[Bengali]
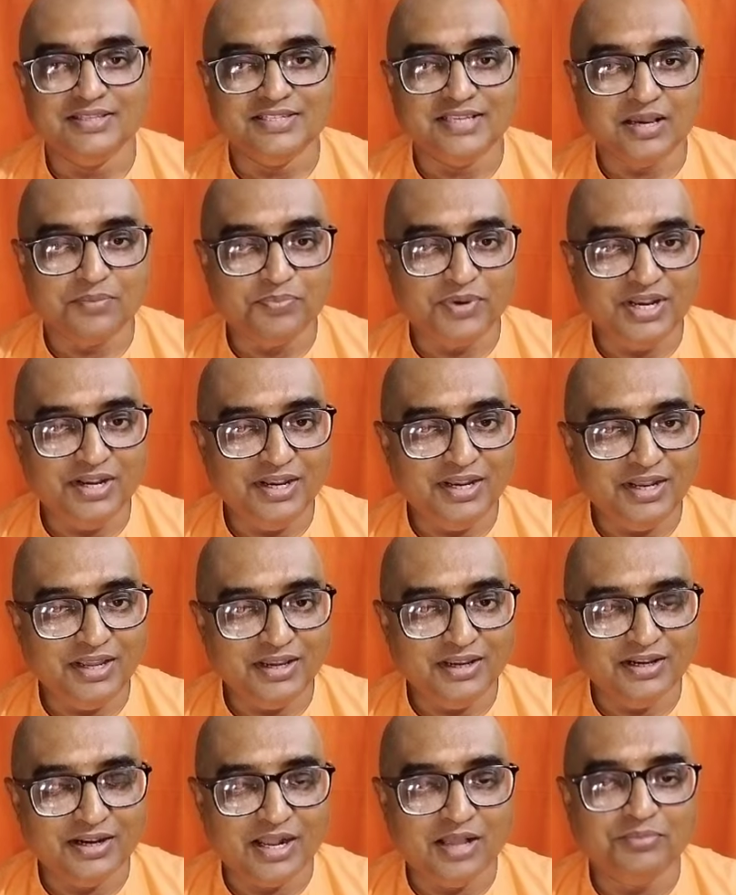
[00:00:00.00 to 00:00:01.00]
জাপানের
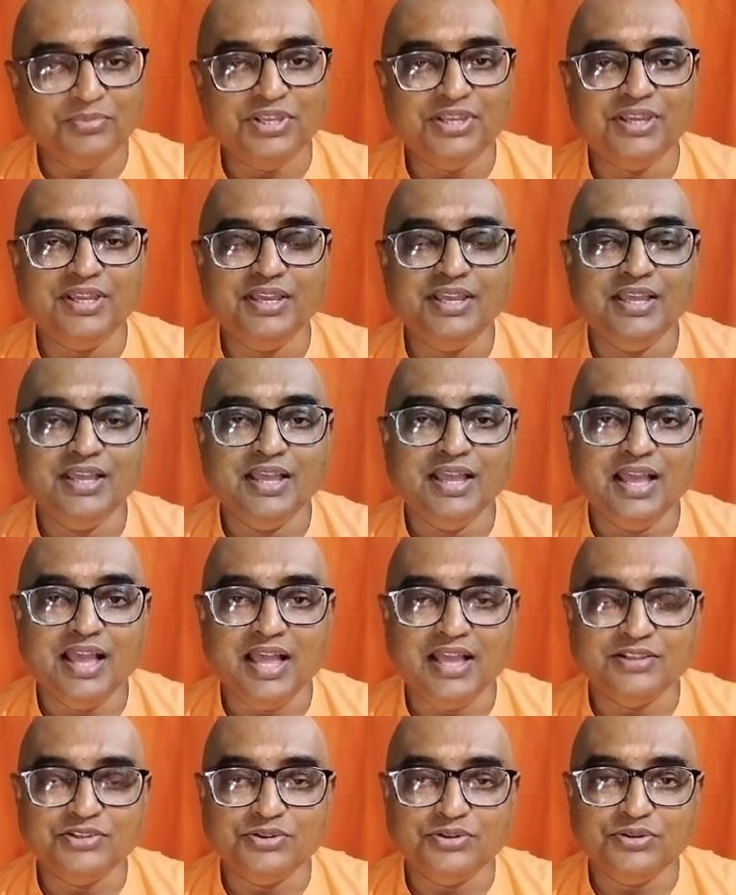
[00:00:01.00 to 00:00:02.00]
এক গ্রামে
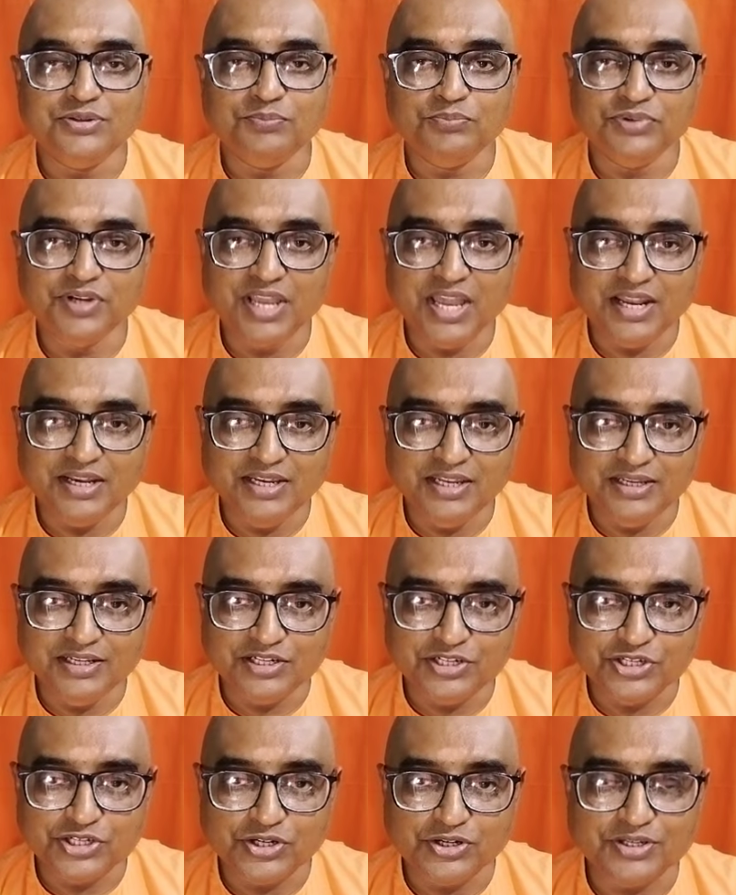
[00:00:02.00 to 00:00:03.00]
একজন জ্ঞানী
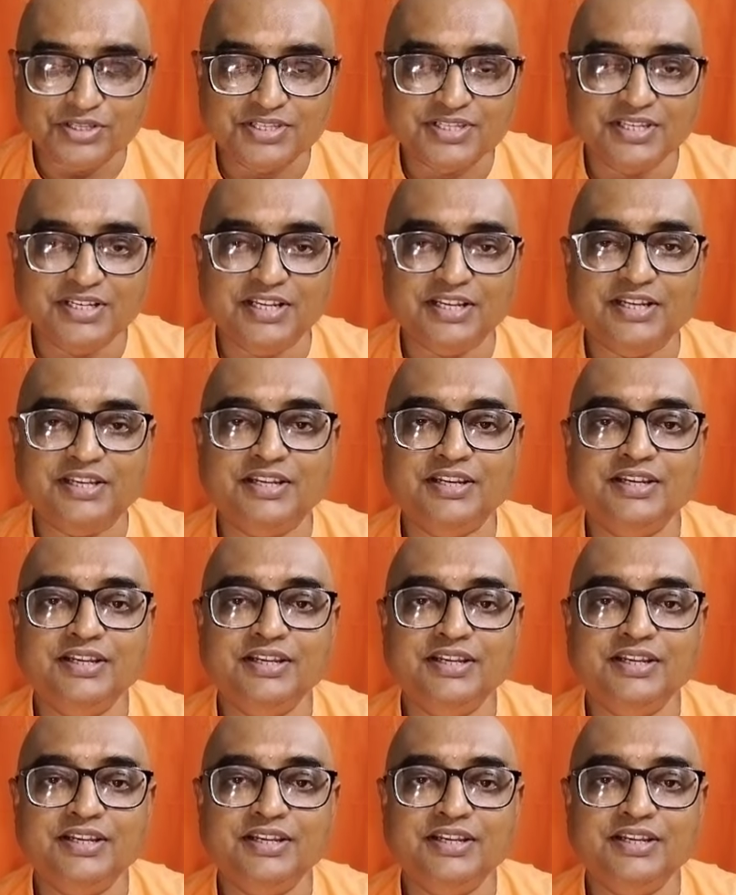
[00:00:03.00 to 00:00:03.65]
কৃষক ছিলেন